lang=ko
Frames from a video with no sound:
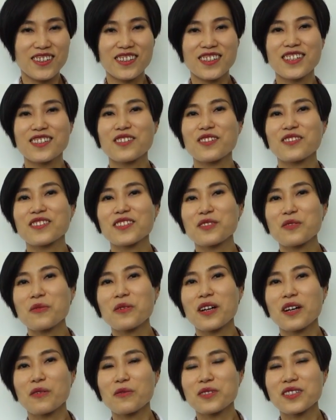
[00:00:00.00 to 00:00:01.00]
그랬더니
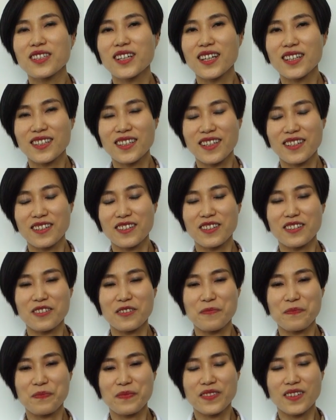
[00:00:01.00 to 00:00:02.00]
송강호 씨가 그래요.